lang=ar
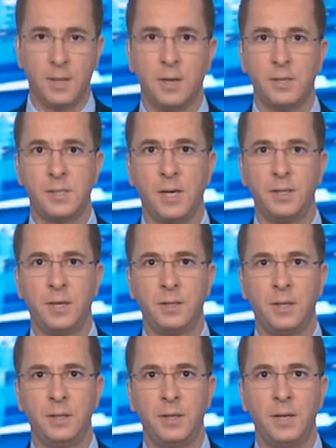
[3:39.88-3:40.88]

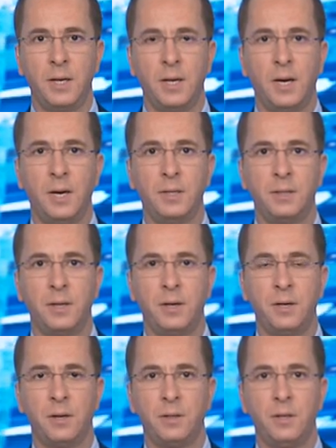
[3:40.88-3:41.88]
استعدادا للحدث
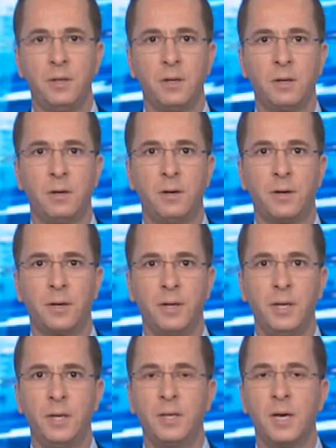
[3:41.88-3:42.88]
الرياضي
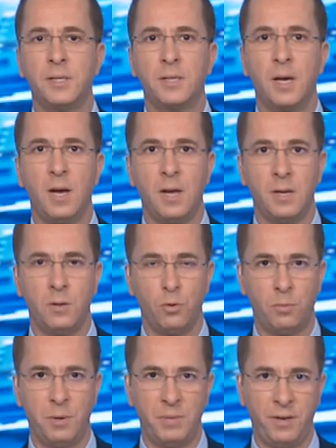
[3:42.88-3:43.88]
القاري كأس
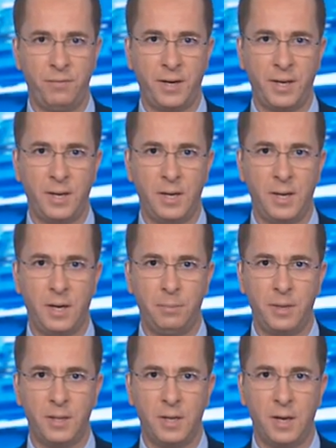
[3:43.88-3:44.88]
الأمم الإفريقية
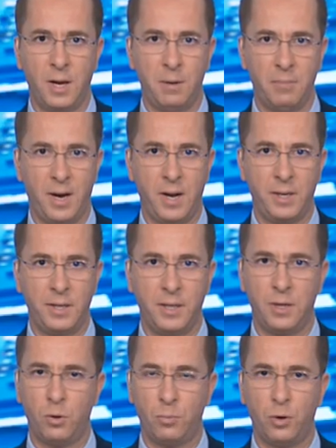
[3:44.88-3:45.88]
للاعبين المحليين
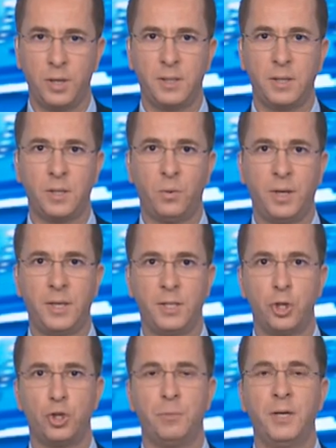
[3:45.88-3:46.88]
وبغية توعية
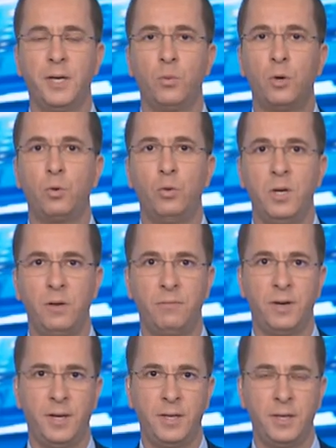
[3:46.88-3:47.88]
الجميع وكل
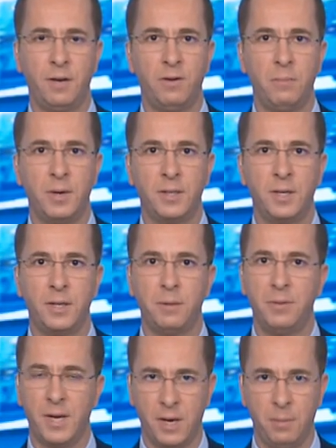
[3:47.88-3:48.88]
الفاعلين في الميدان
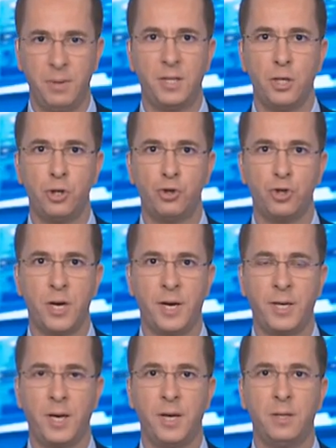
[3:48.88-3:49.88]
بأهمية إنجاح
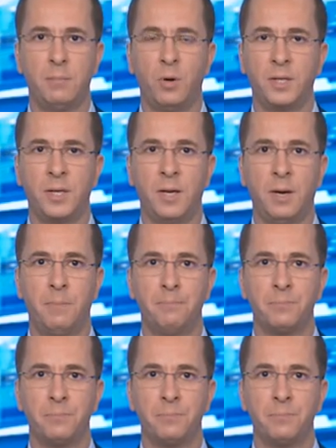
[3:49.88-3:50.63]
هذا الموعد الهام